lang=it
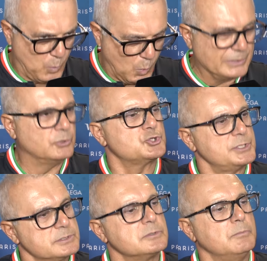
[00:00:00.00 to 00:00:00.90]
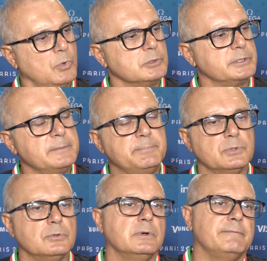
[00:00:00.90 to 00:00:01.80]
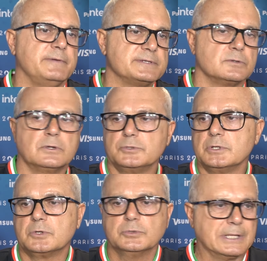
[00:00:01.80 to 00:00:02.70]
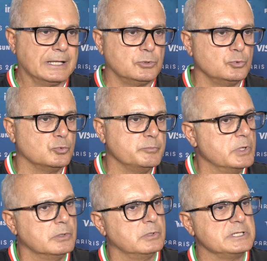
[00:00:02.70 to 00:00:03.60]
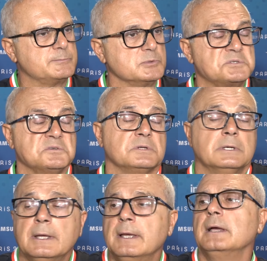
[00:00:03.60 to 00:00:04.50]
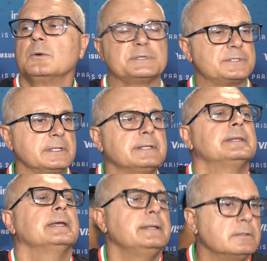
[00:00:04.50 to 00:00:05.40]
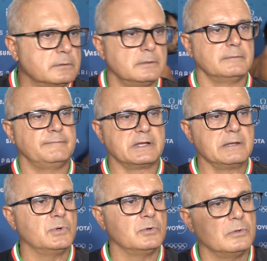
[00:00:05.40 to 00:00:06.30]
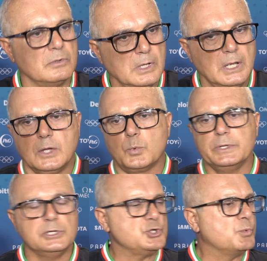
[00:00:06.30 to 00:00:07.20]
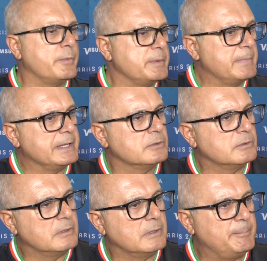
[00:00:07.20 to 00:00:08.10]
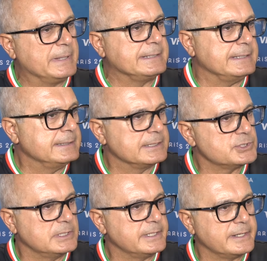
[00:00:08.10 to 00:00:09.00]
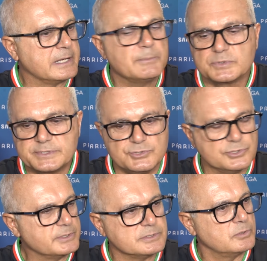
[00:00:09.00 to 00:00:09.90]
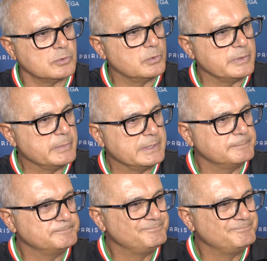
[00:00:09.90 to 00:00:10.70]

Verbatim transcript: quando ce ne sono molti di più e fischiano ogni contatto dubbio o l'espulsione questo è il criterio, faremo 15 uomini in meno a partita, ci alleneremo questi giorni solo con l'uomo in meno.